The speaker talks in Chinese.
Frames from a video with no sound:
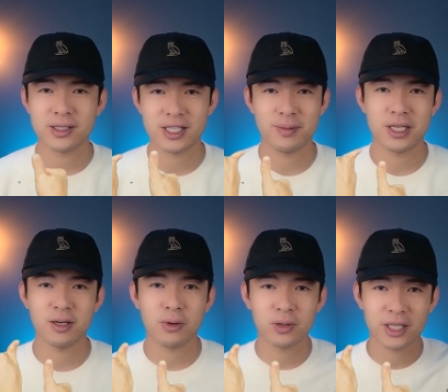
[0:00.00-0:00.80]
在下面一定
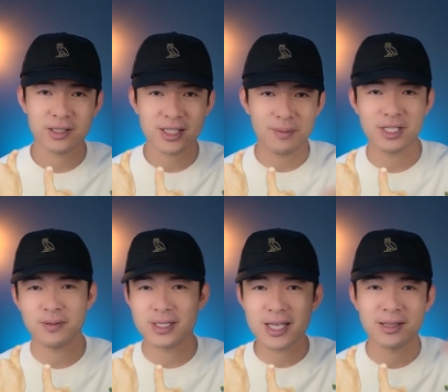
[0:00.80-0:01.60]
要帮我点个赞，把下
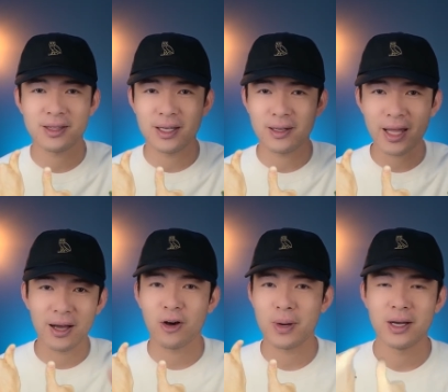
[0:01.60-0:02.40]
面赞点烂
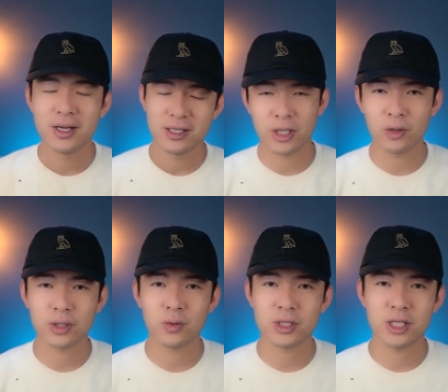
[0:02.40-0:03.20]
好吗？然后
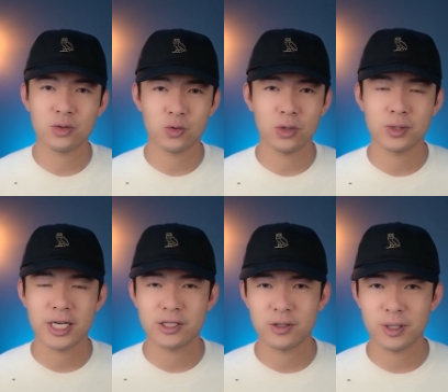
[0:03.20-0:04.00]
呢，我今天所有
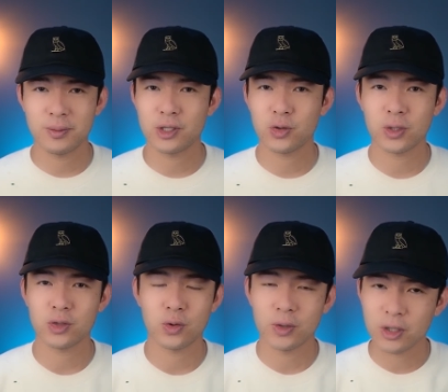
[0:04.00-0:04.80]
在视频里面说的
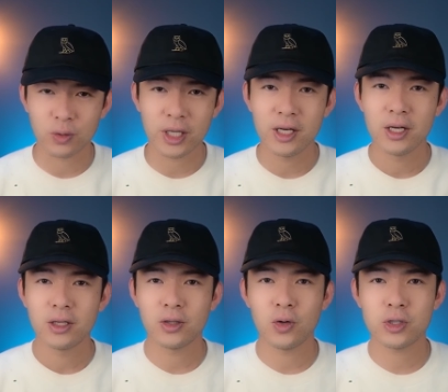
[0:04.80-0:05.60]
所有内容呢。
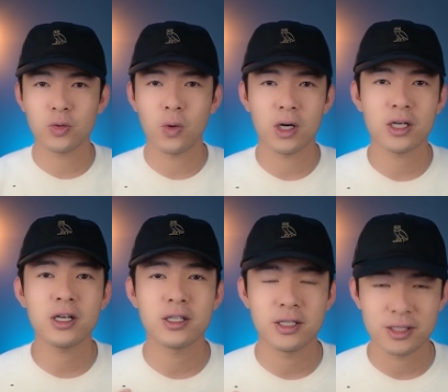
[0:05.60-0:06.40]
都是我
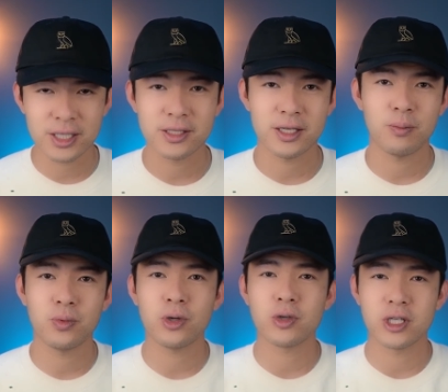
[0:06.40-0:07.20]
个人的见解，
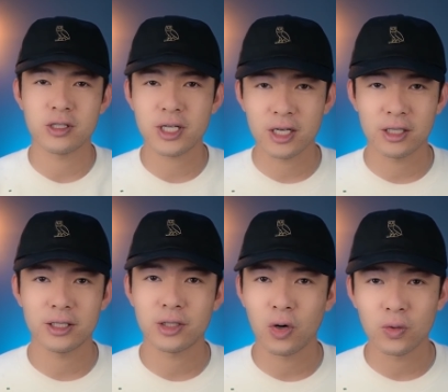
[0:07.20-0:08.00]
不构成任何
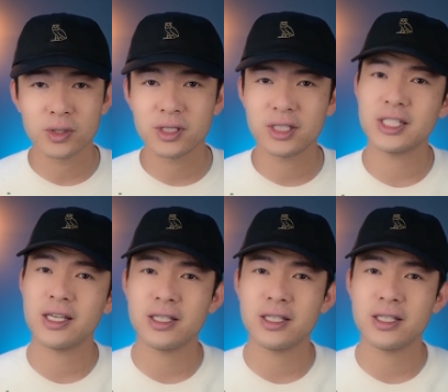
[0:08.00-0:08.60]
的投资建